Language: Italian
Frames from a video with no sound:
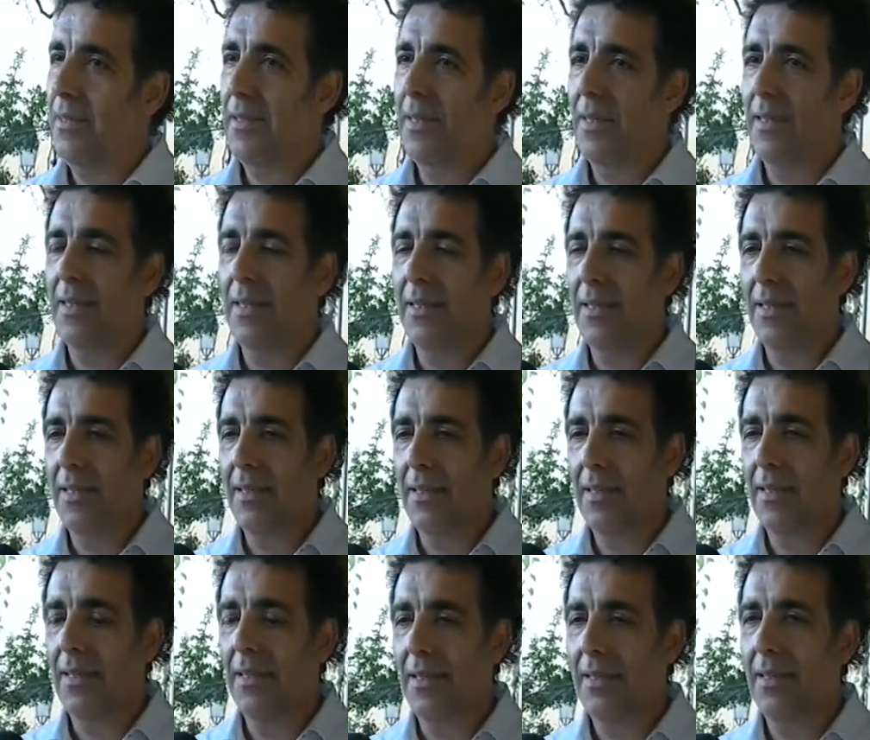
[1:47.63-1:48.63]

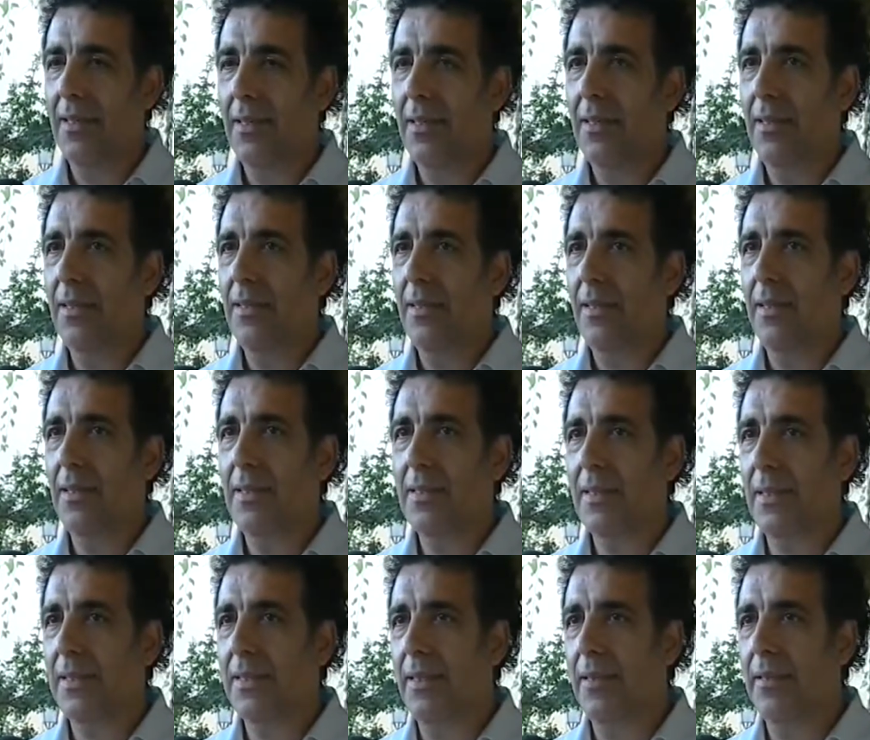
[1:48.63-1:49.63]
eh,
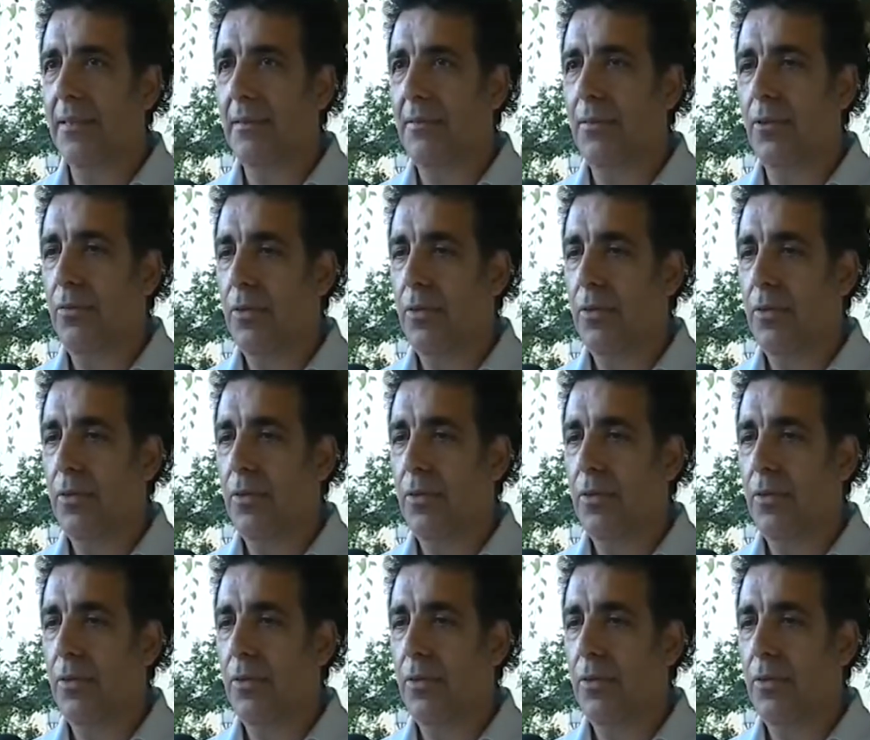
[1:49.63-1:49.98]
stata...